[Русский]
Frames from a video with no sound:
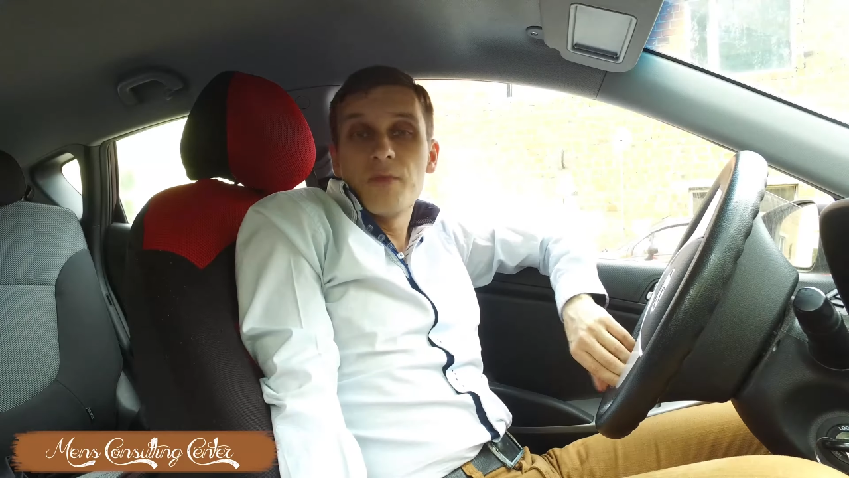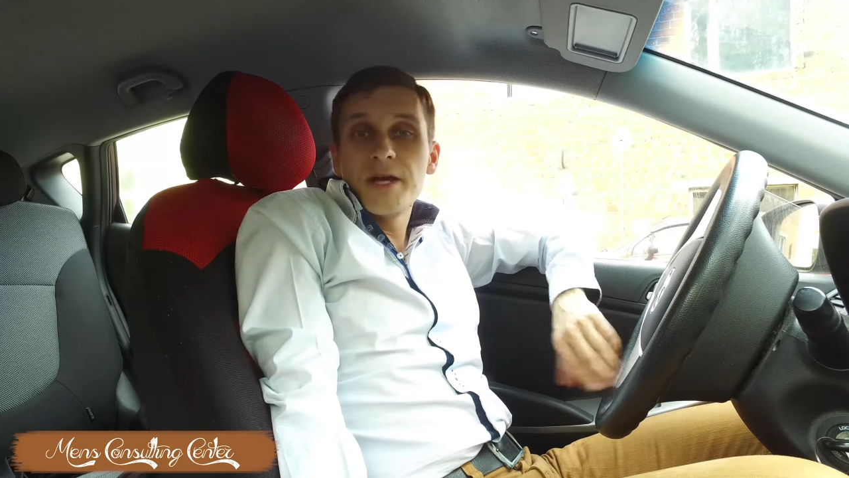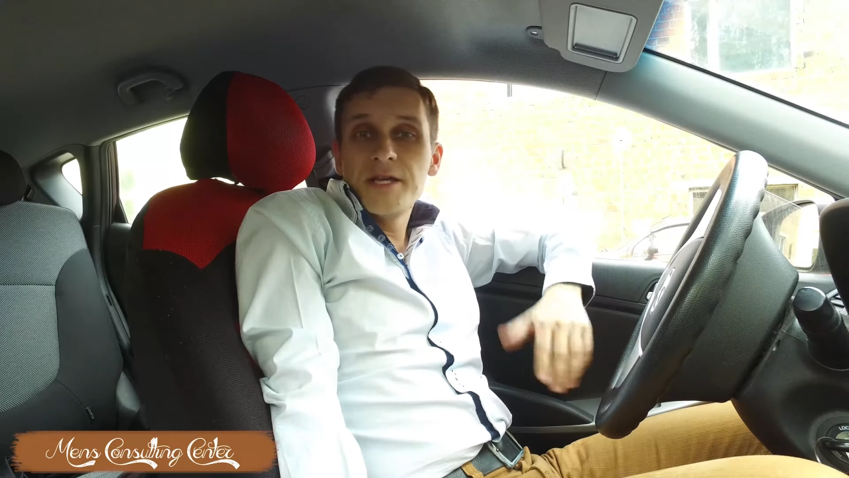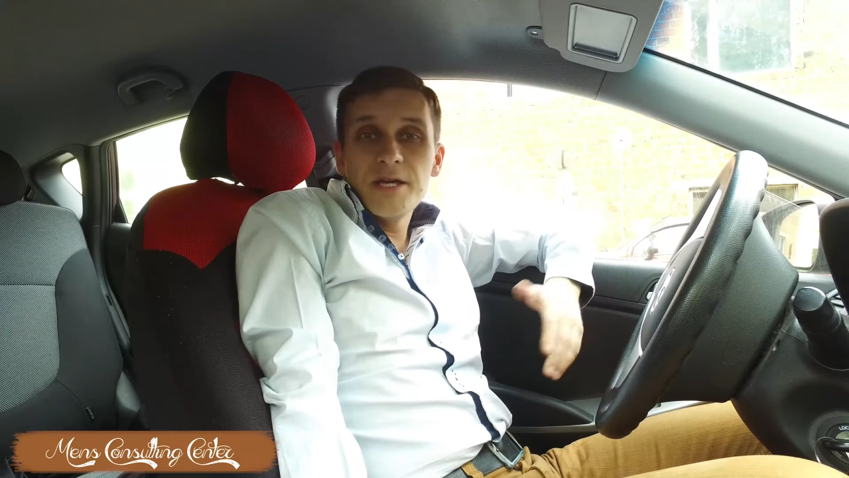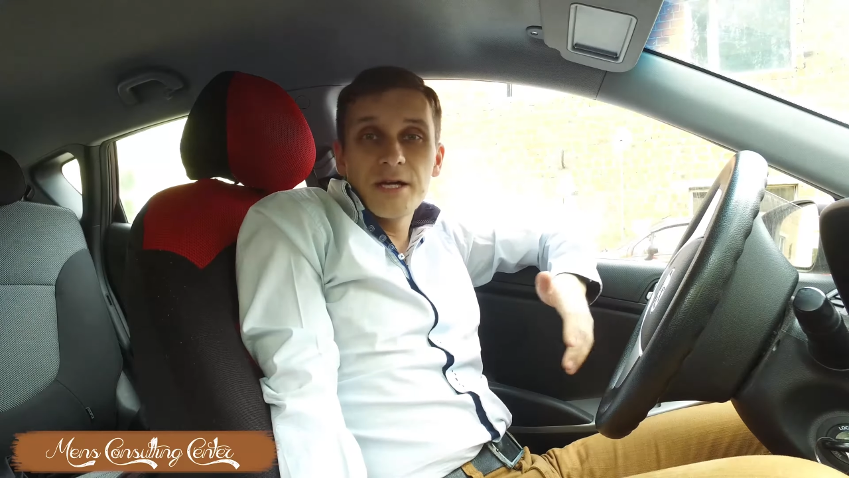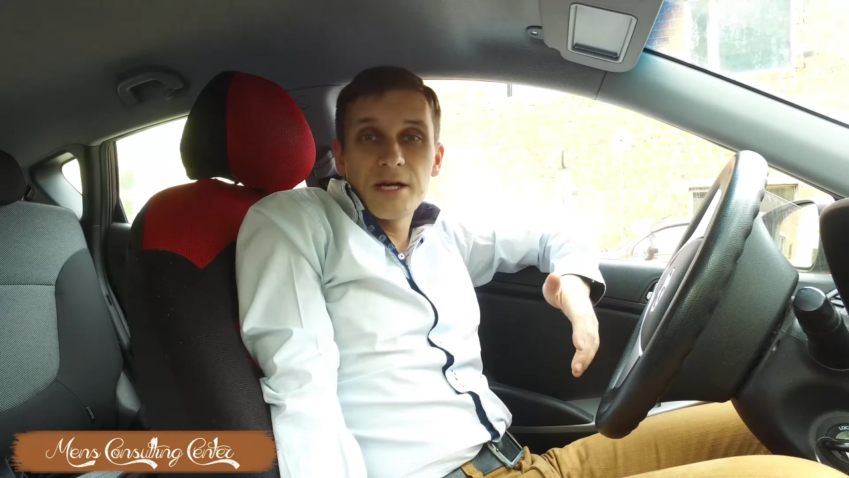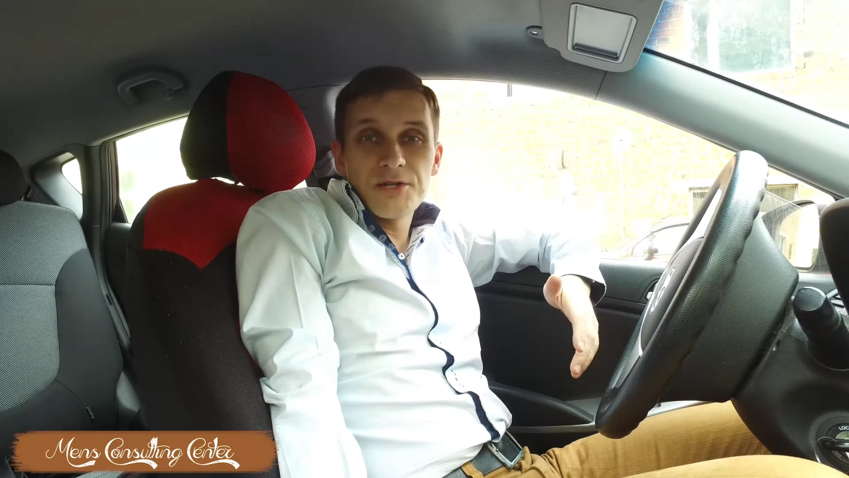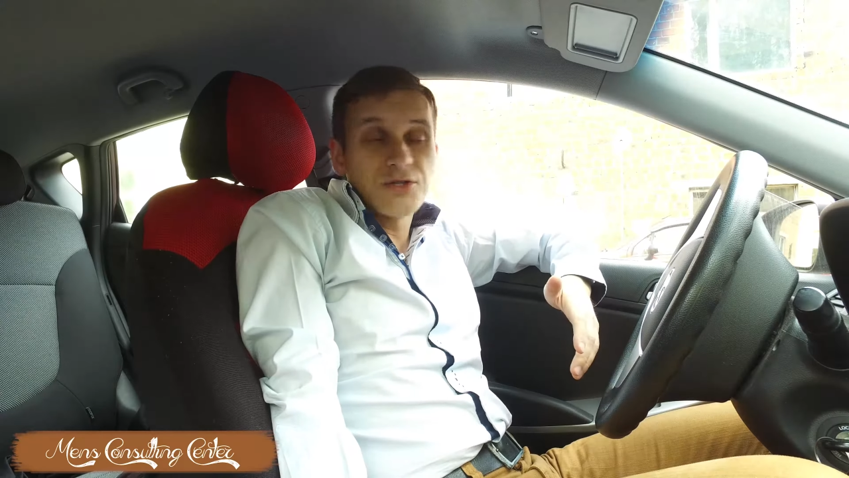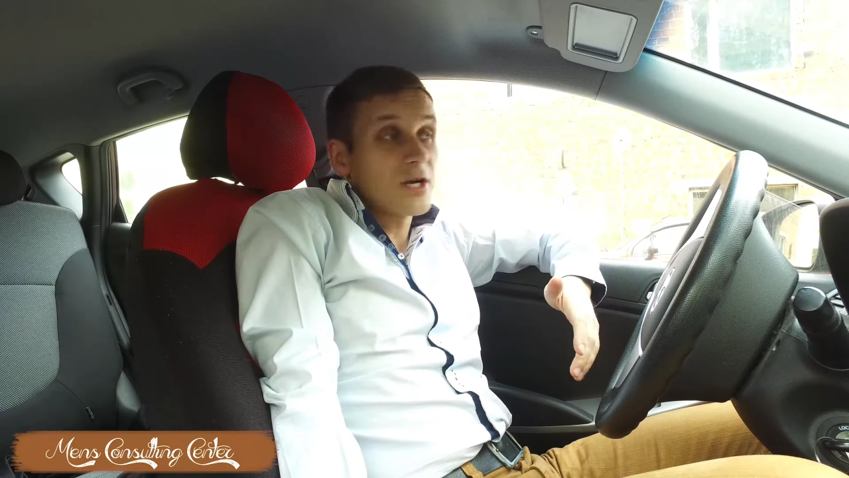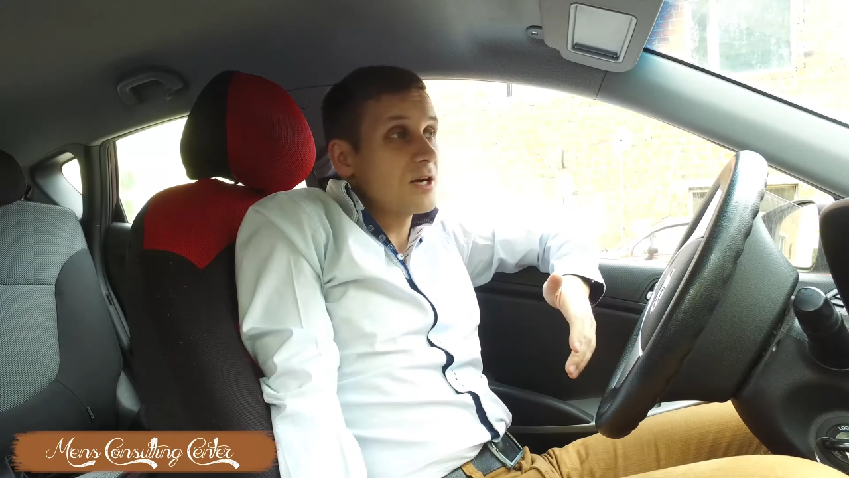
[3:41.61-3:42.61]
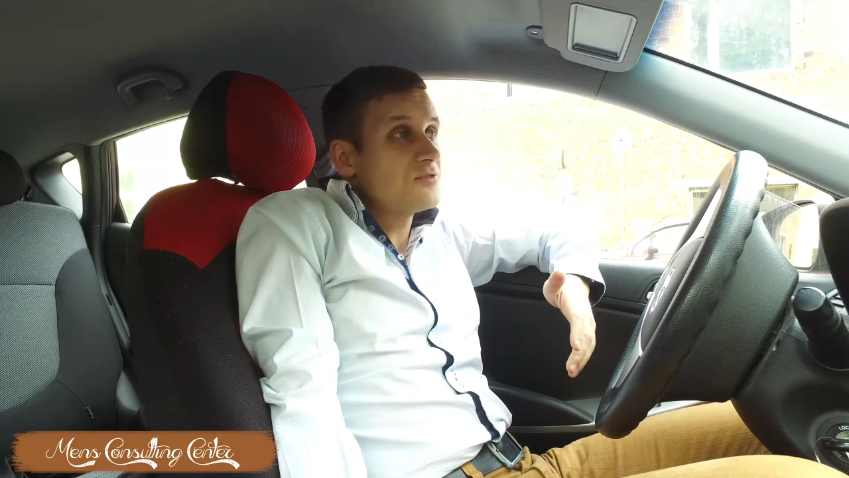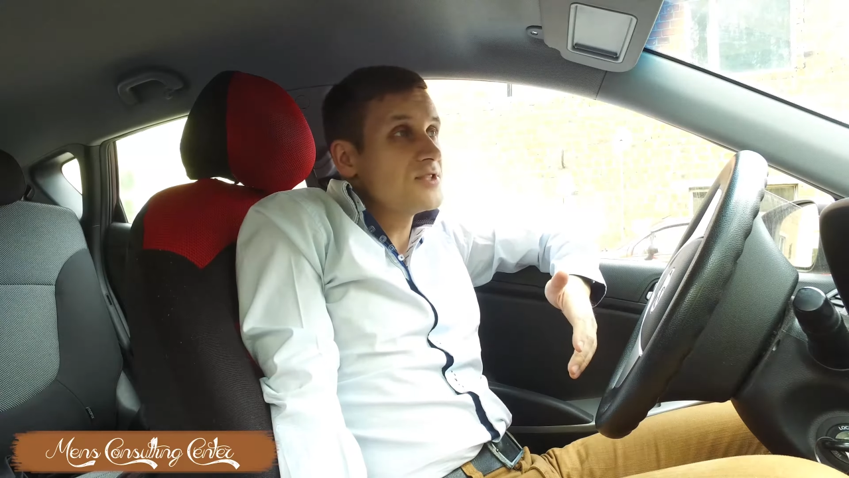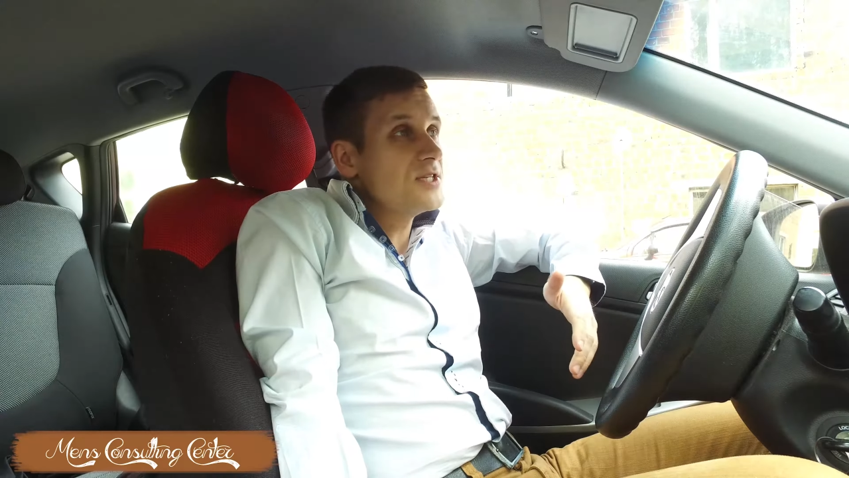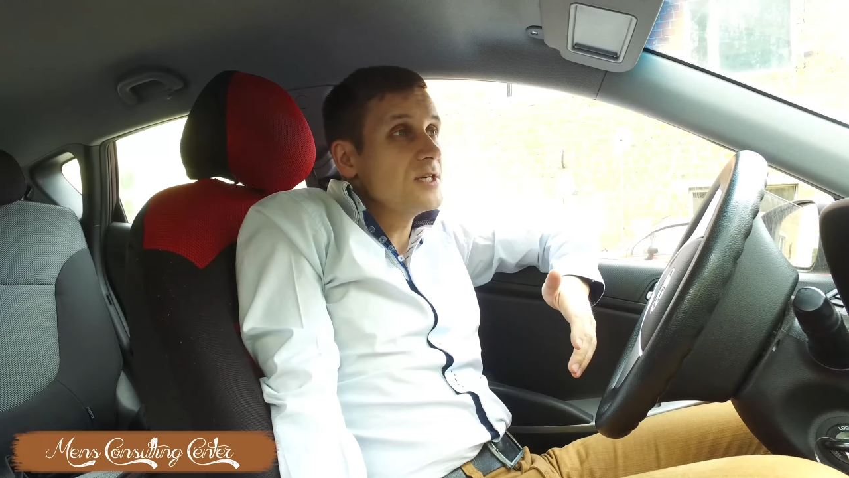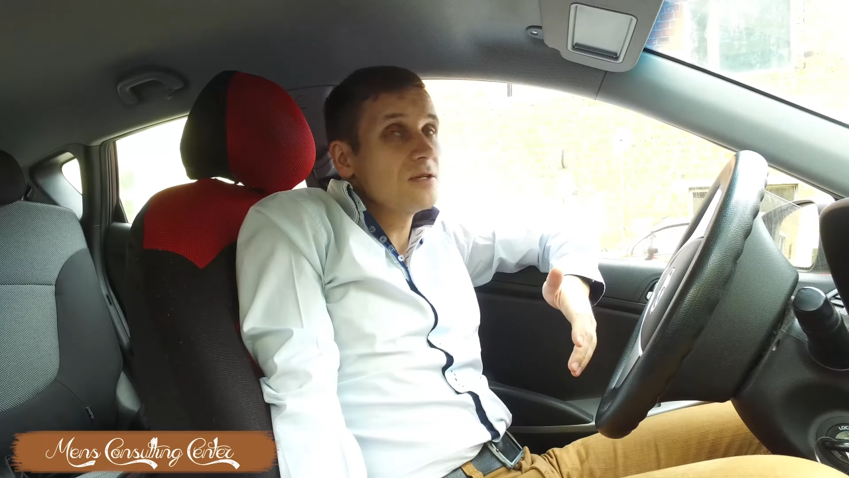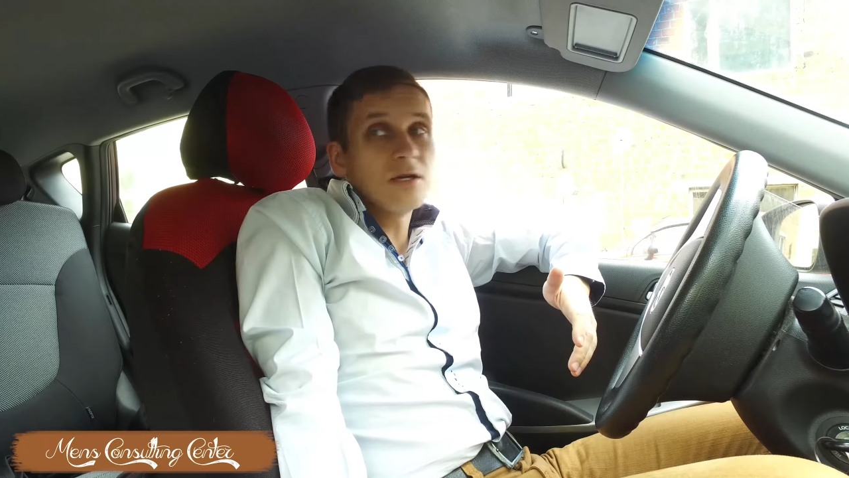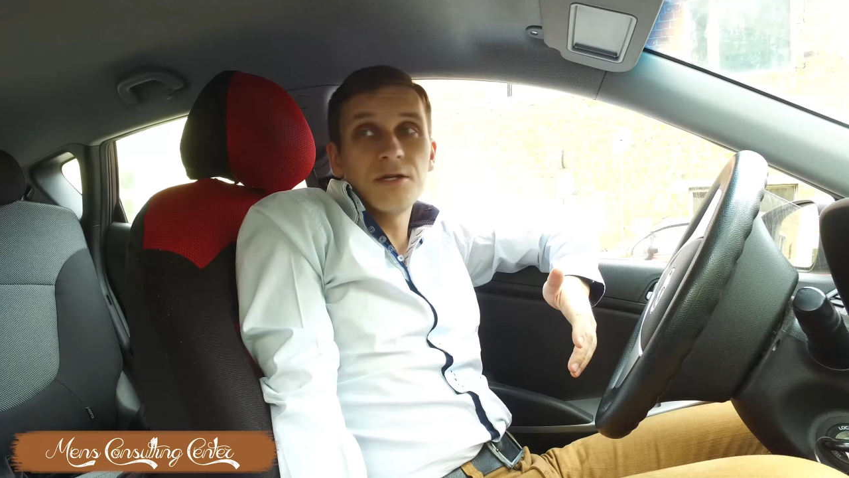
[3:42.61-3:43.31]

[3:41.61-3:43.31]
моей карте, как все,